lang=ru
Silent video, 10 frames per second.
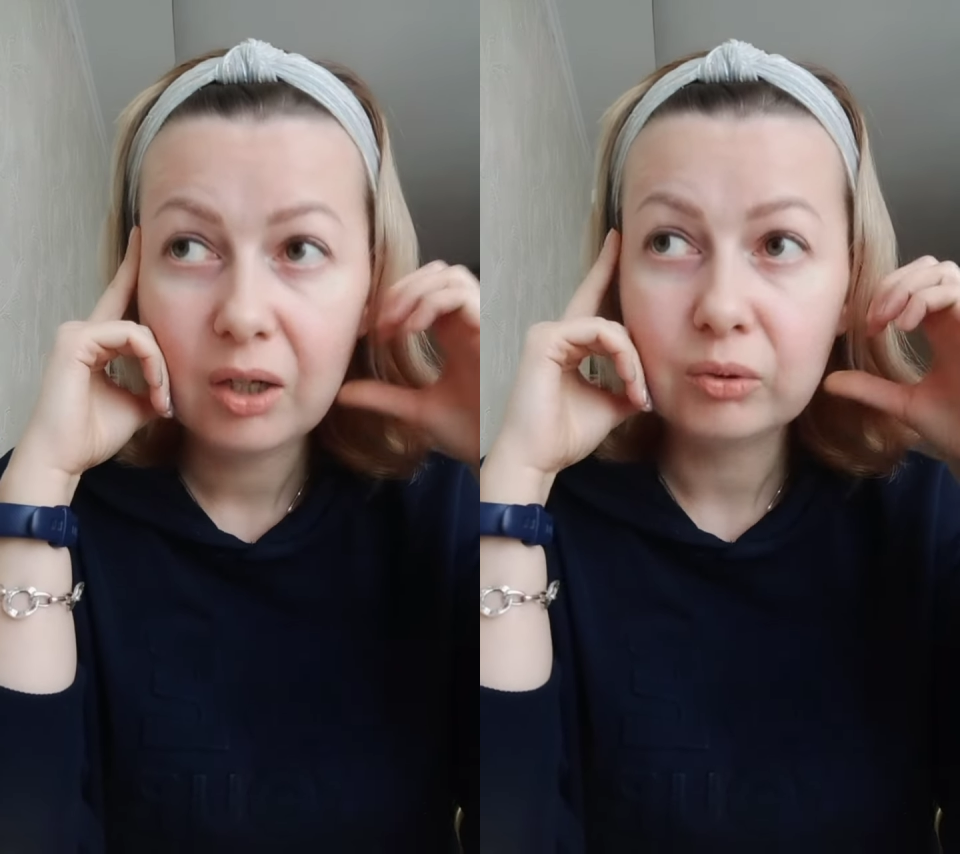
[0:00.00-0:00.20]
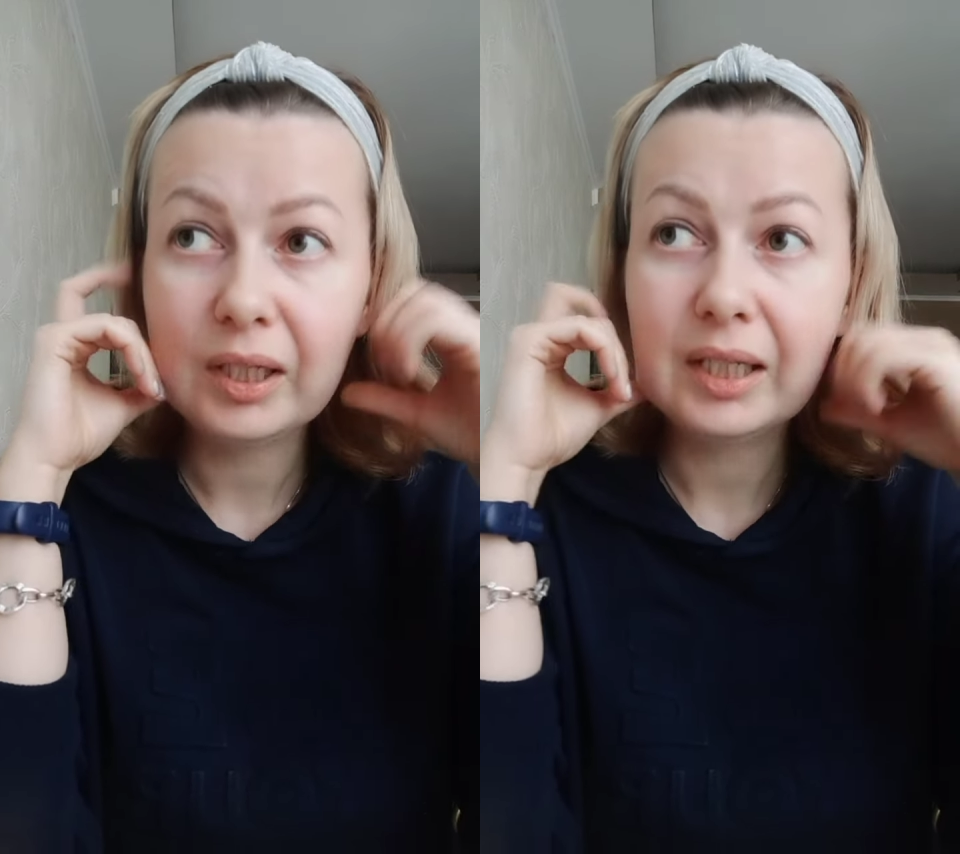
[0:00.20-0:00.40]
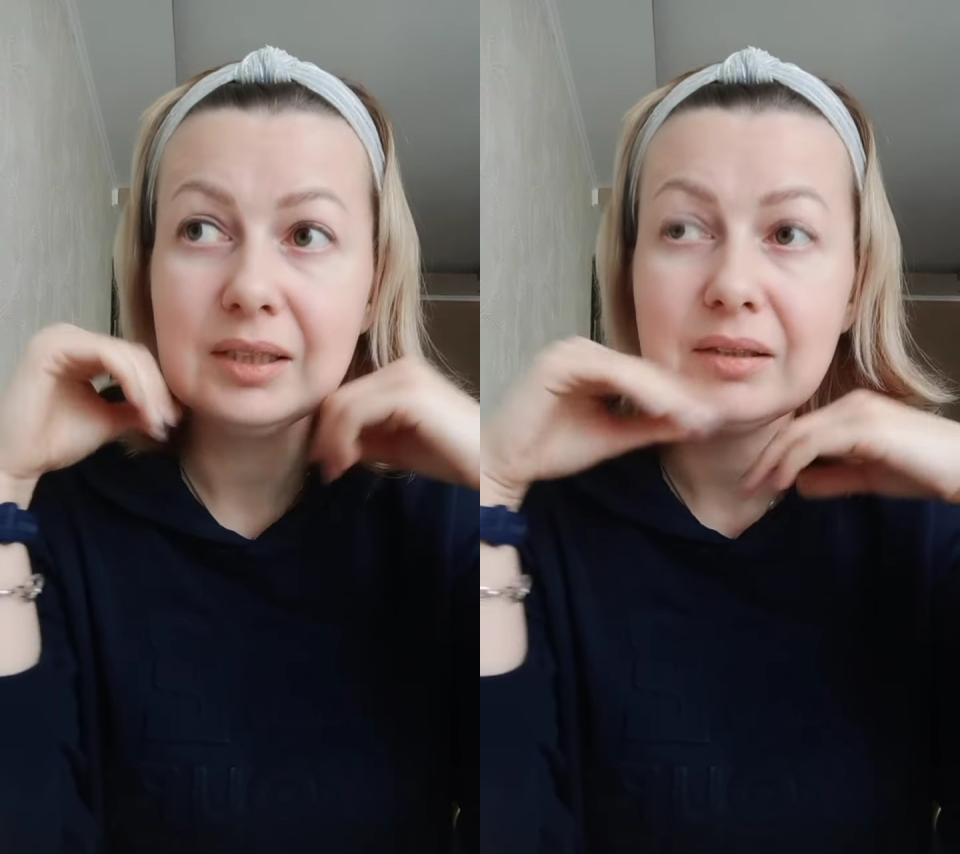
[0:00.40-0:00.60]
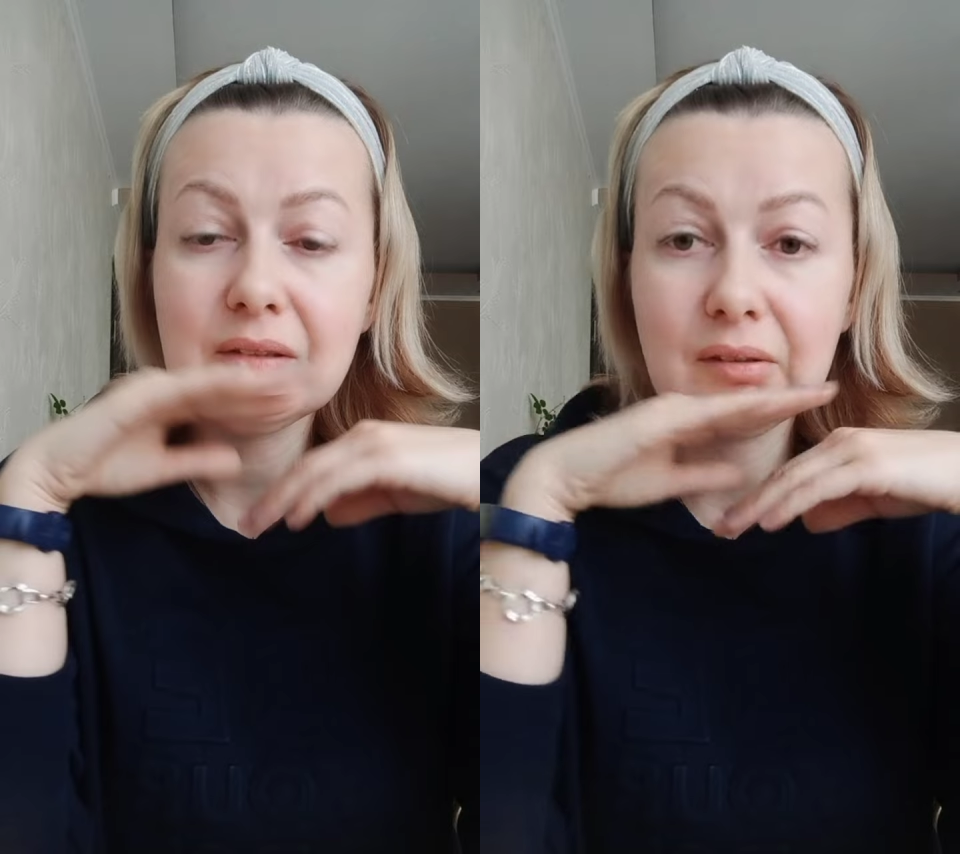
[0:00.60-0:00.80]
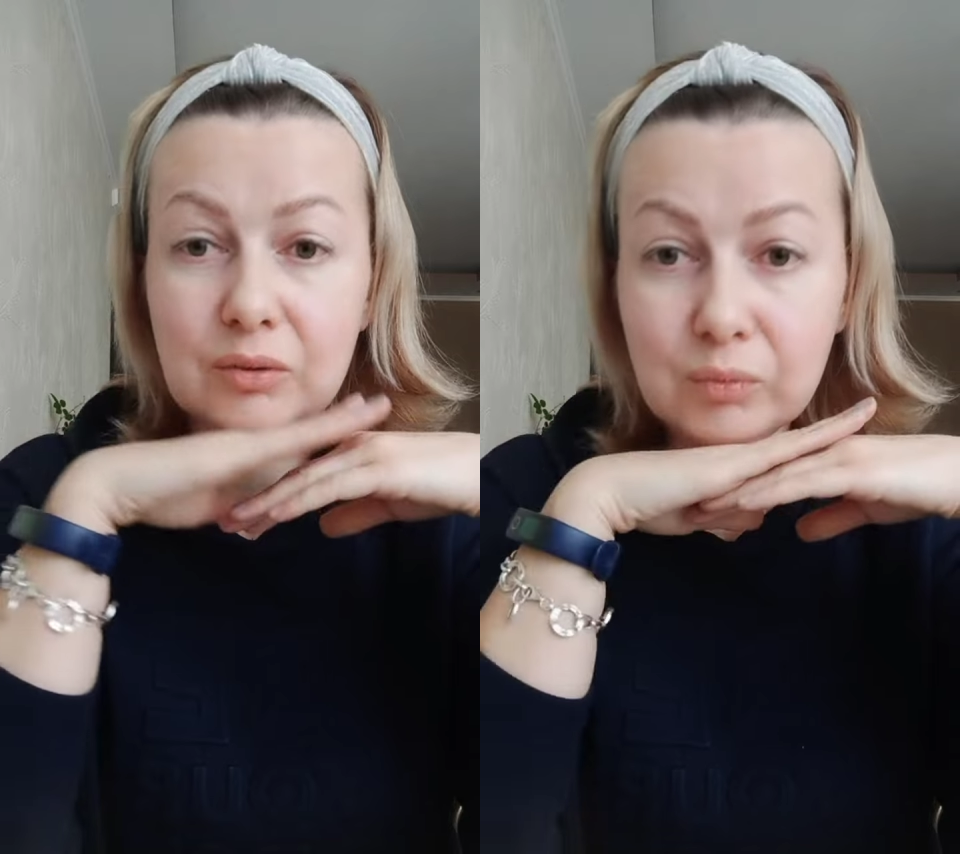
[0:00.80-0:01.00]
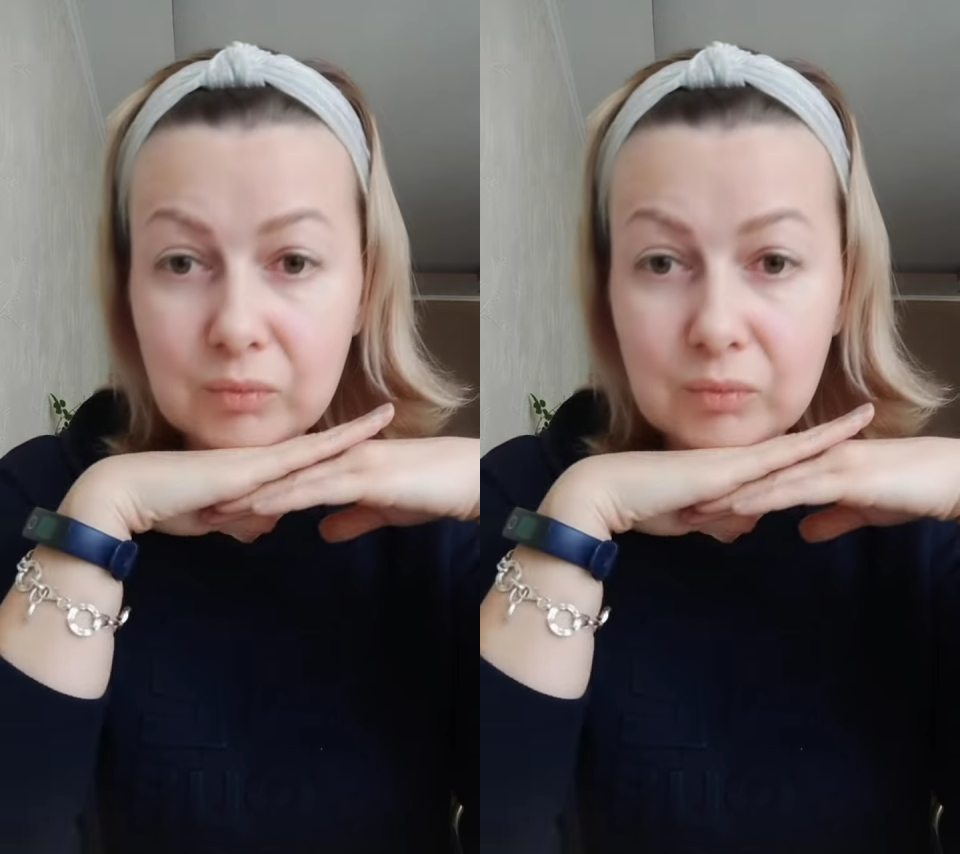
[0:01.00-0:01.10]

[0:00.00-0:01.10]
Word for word: У нас, э,